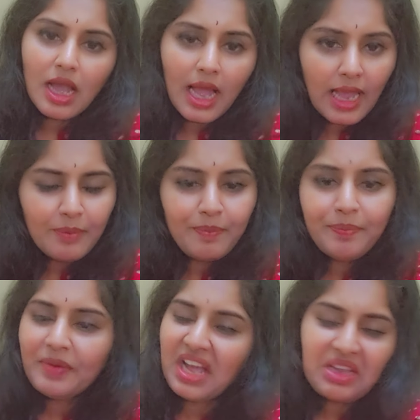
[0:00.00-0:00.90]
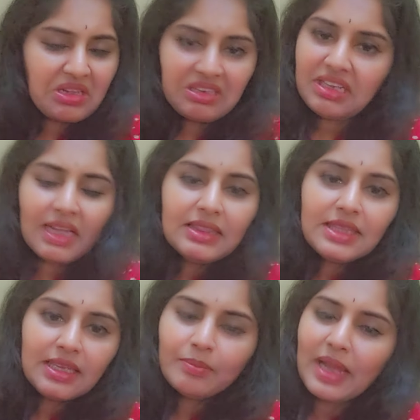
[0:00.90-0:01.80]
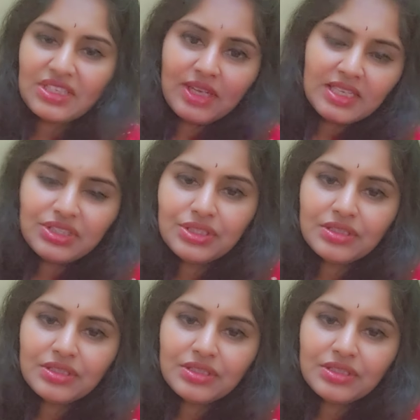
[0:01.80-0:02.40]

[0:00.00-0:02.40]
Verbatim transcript: ఐ ఐ ఇంకా అంతే మ్యాటాష్